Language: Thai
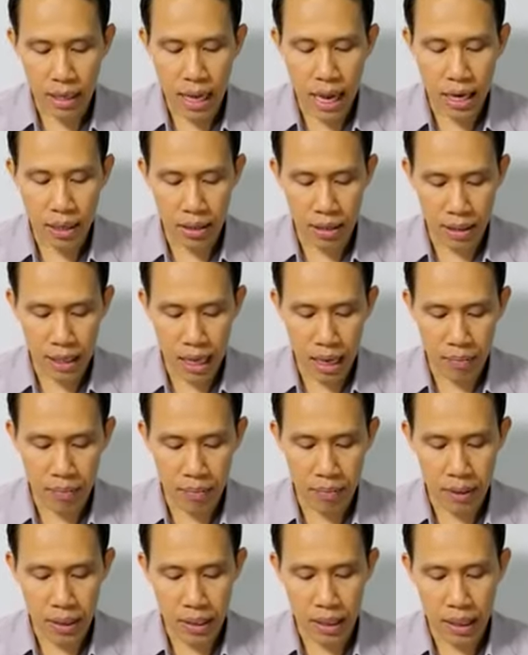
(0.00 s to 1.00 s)
ได้กระ
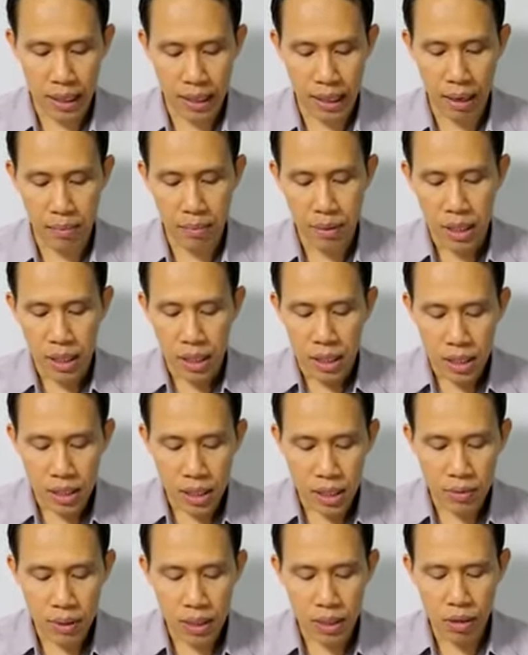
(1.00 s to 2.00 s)
ทำนะครับ
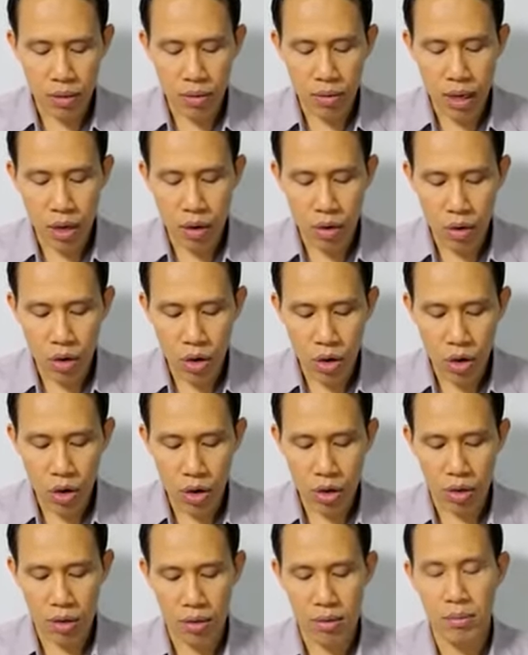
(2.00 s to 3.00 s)
ชีวิตของเราก็
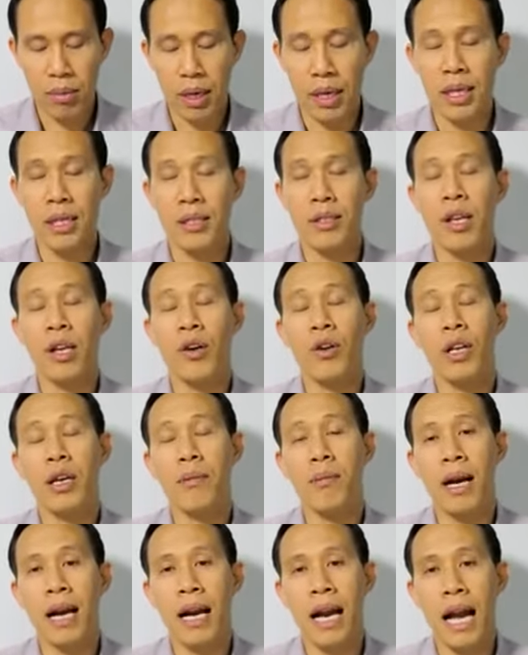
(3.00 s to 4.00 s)
เหมือนอิสราเอลใน
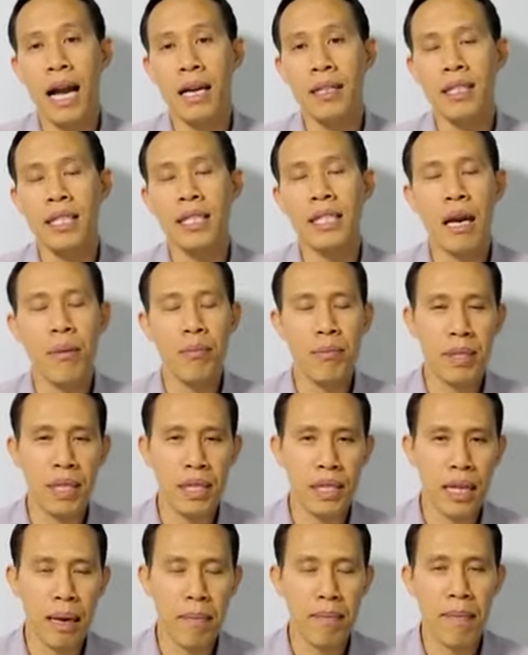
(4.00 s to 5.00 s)
บางครั้งที่ทำผิด
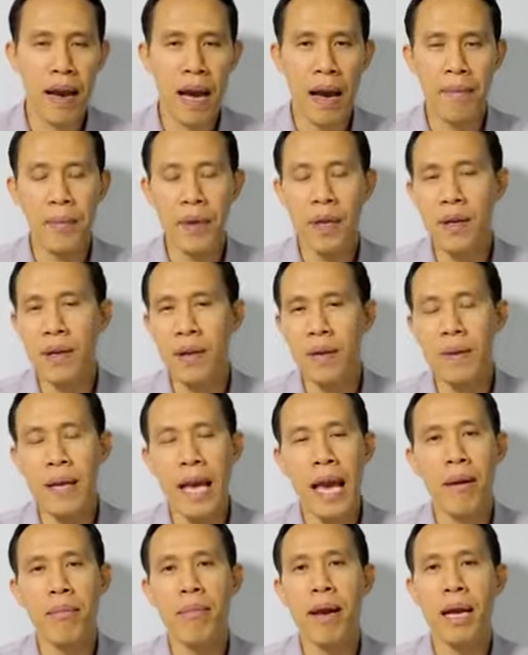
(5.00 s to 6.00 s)
ทำบาปเยอะ
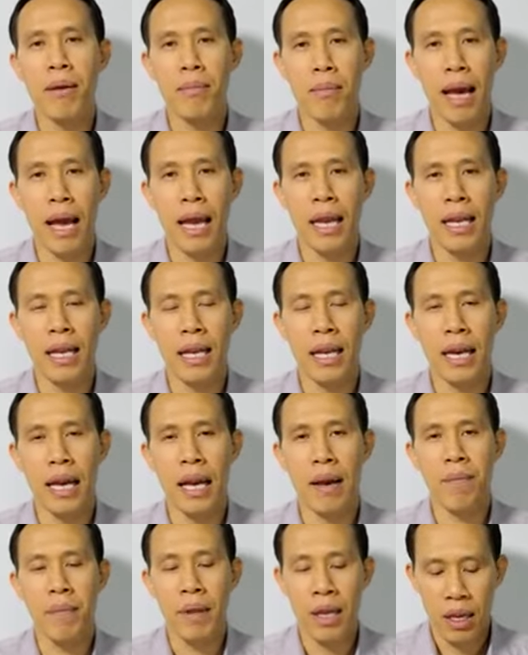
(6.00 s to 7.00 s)
แยะมากมายนะค
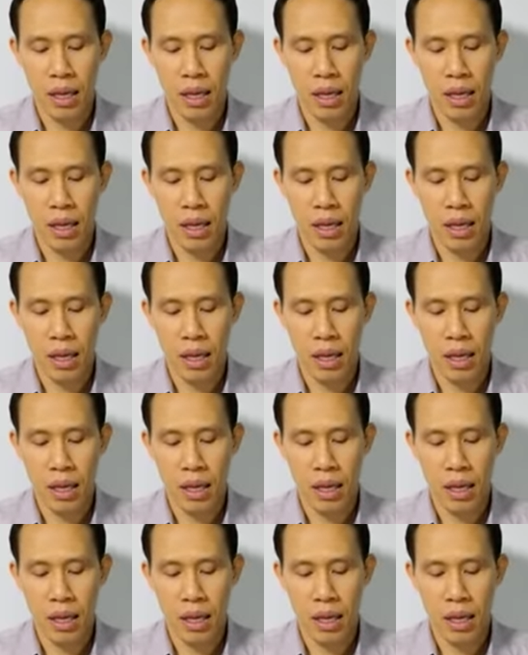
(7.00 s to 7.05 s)
รับ